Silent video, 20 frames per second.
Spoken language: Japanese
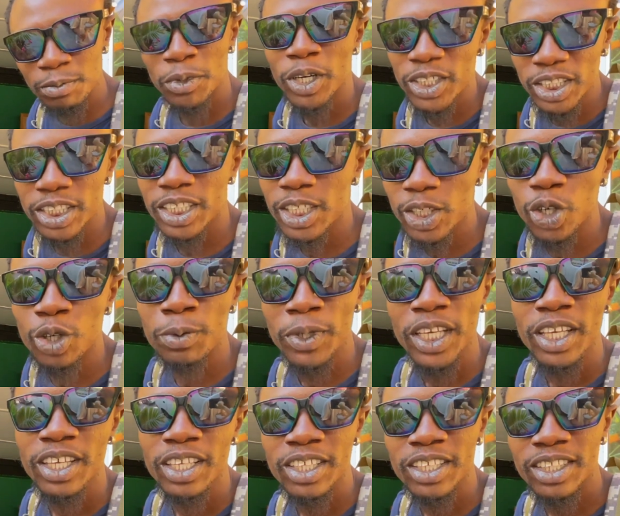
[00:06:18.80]

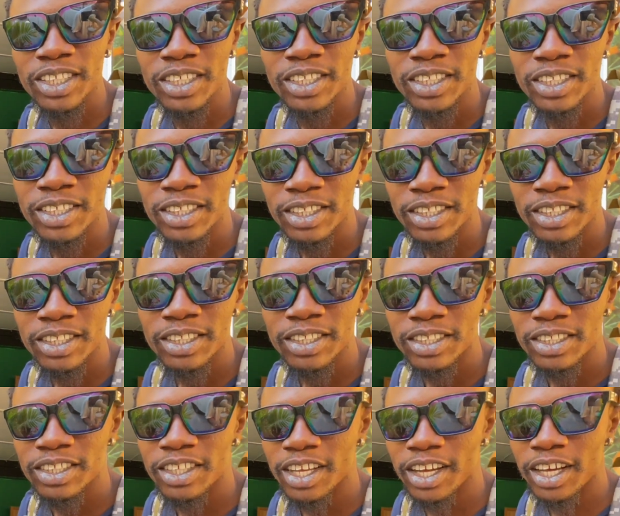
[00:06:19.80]
インモンティゴビイヤマ
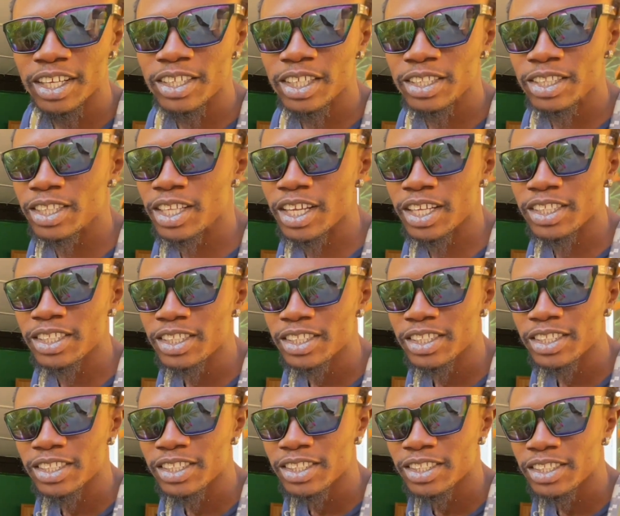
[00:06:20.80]
ンアンダスタン
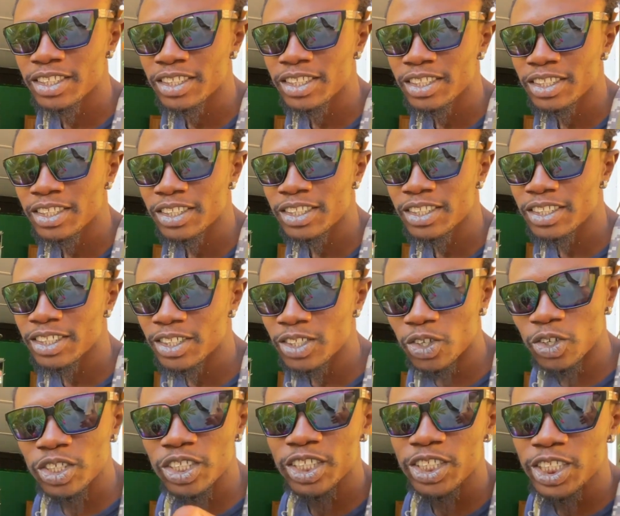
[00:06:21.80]
オーバースタン
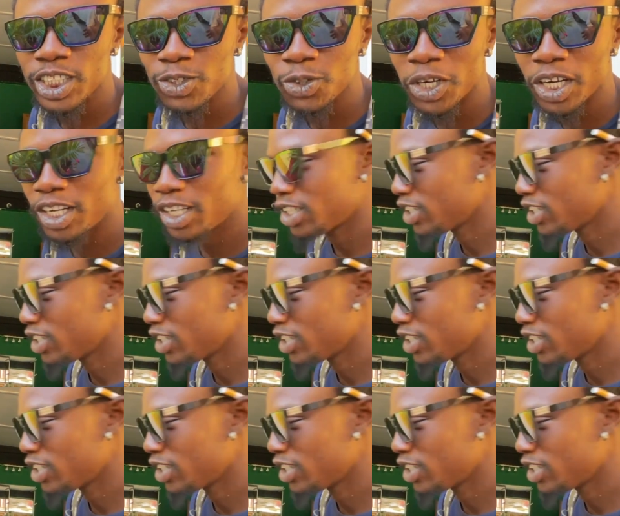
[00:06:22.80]
こんにちは